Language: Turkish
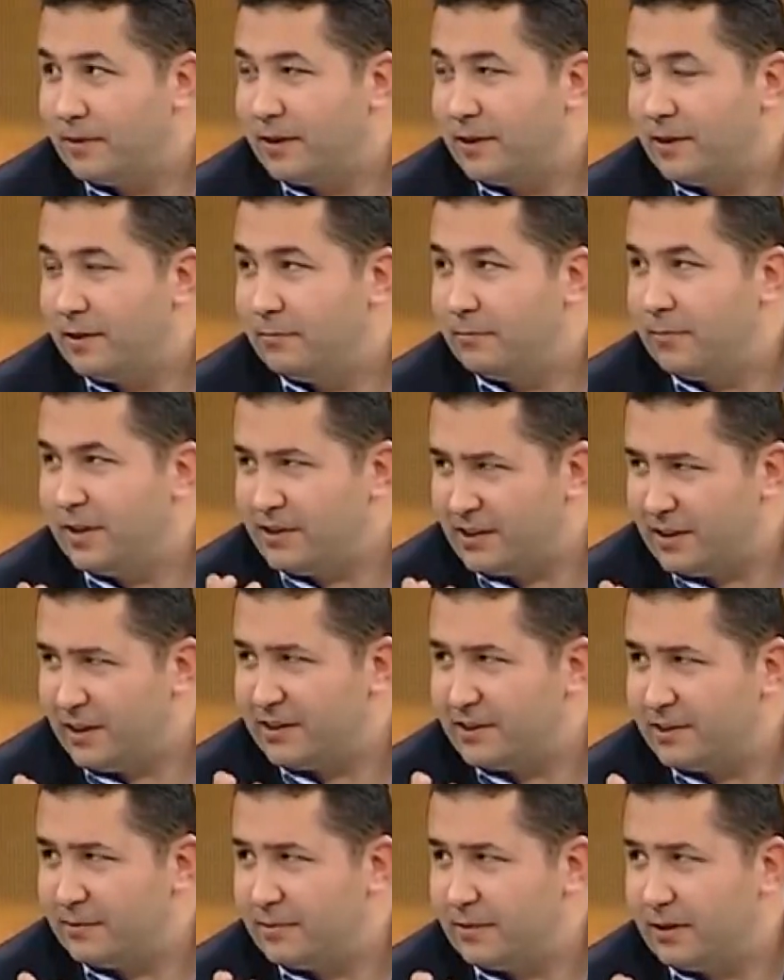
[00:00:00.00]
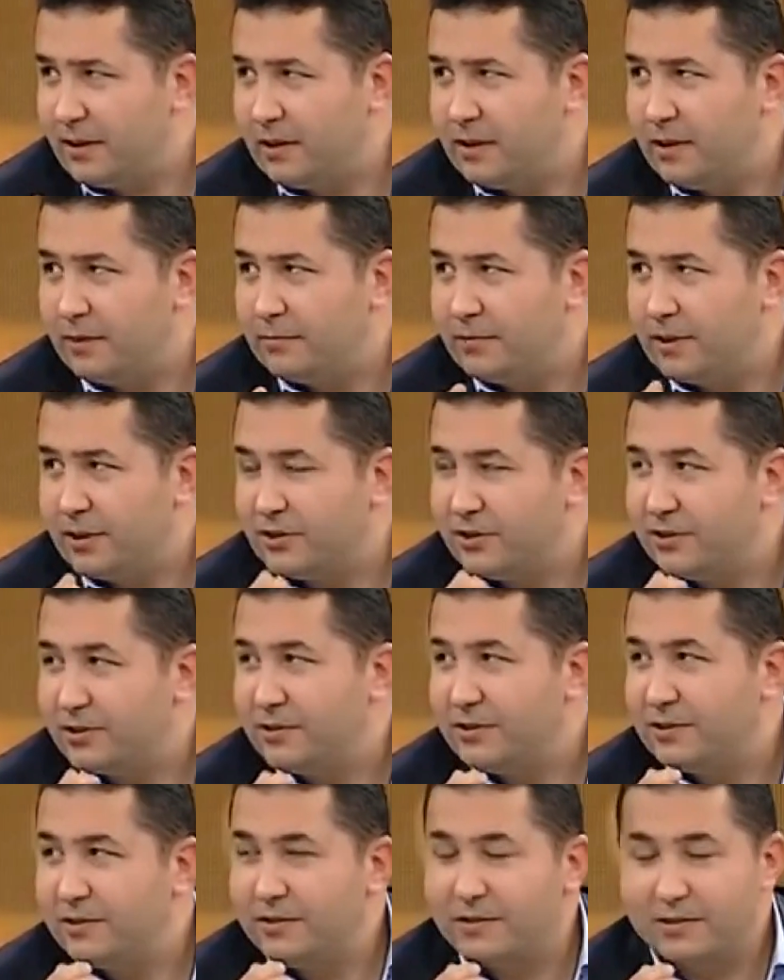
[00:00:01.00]
Diyelim mecazi bir anlam
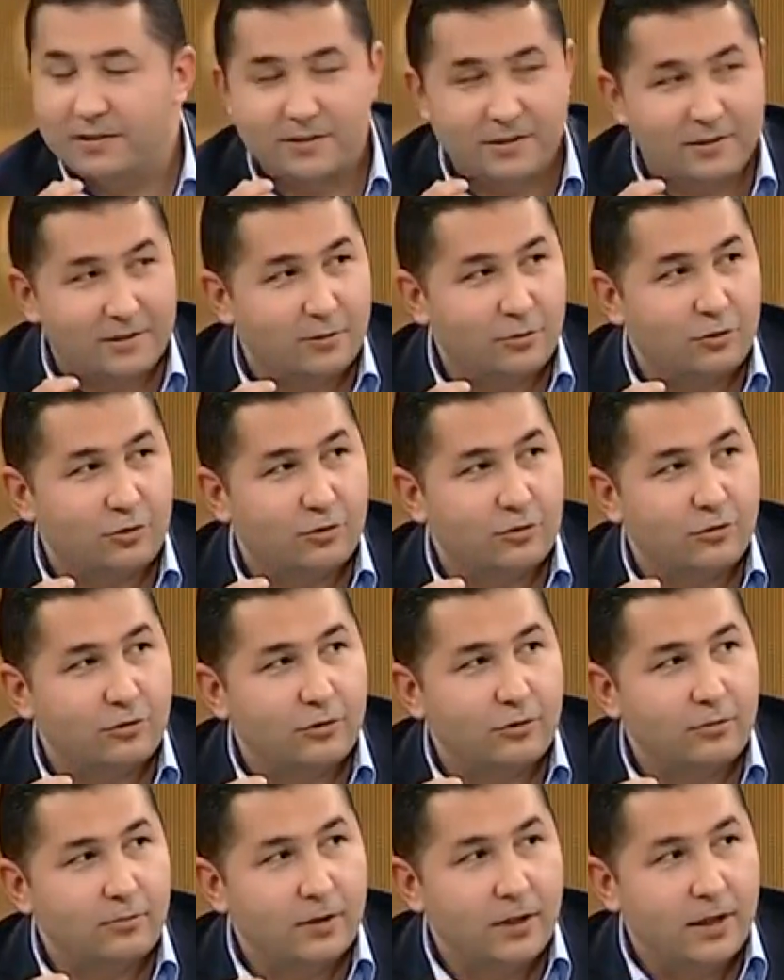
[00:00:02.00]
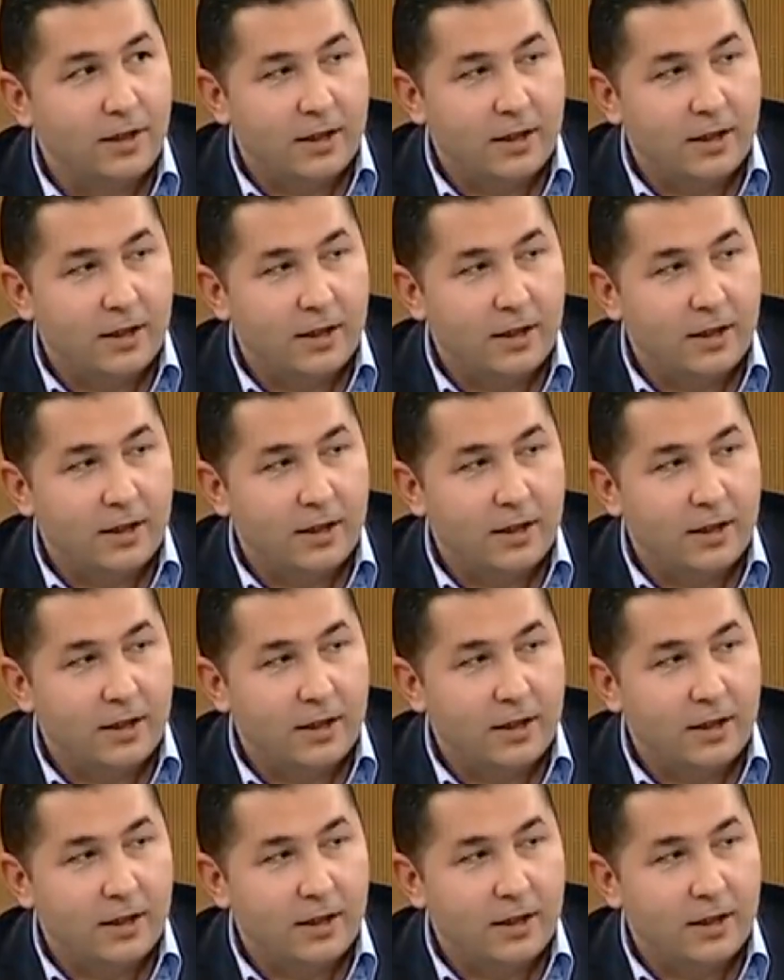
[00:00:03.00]
taşıdığını e, düşünüyorum.